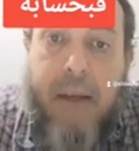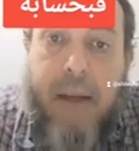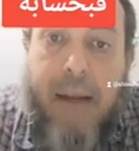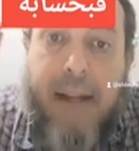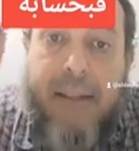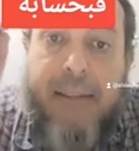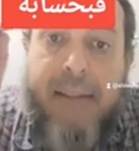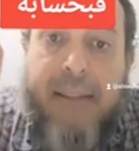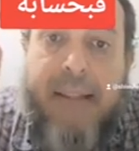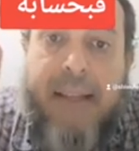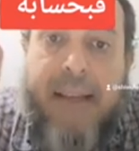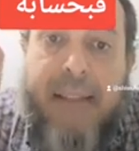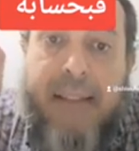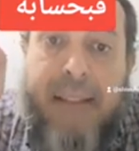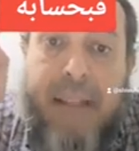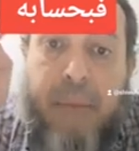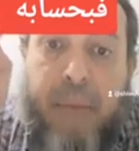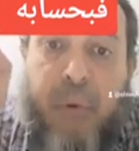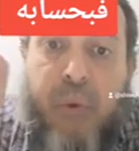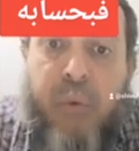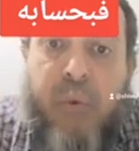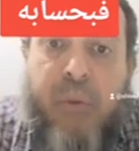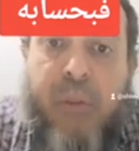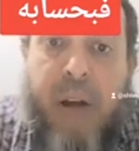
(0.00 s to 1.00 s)
الذين
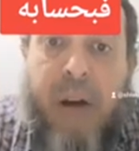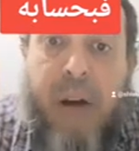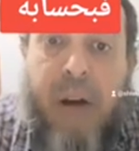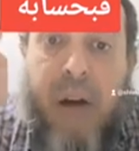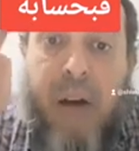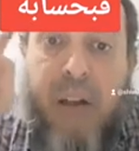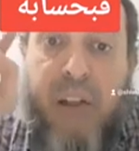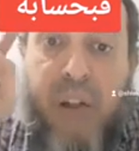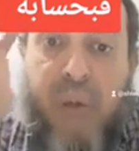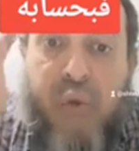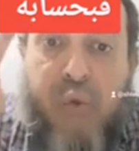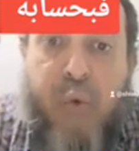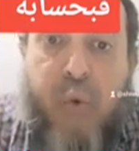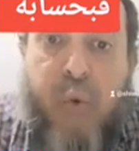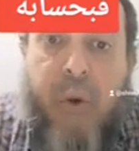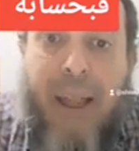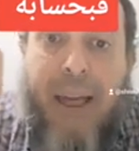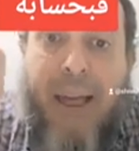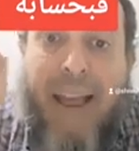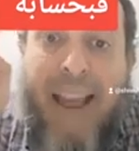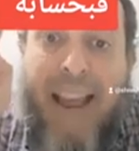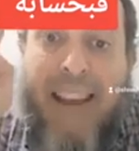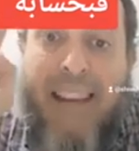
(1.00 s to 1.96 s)
يتبعون الرسول